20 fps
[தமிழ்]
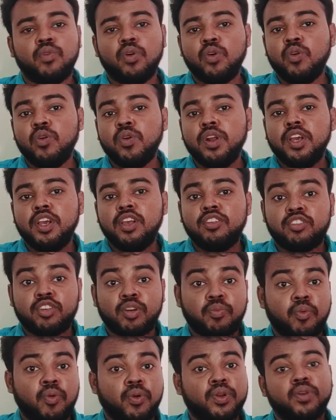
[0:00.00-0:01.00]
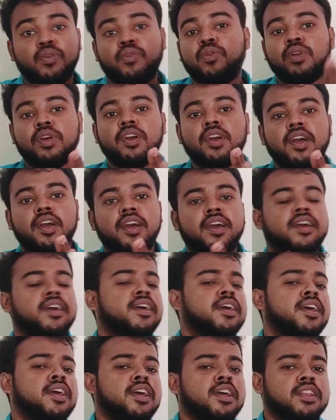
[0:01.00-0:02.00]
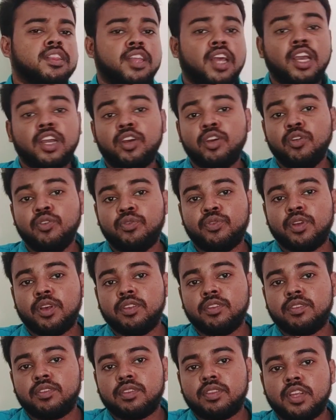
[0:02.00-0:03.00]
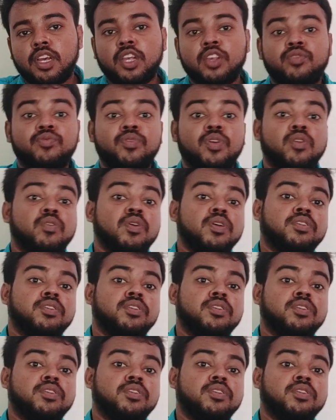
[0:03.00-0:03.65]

உங்களுடைய சப்போர்ட்டை கொடுங்க தேங்க்யூ ஃப்ரெண்ட்ஸ் தேங்க்ஸ் ஃபார்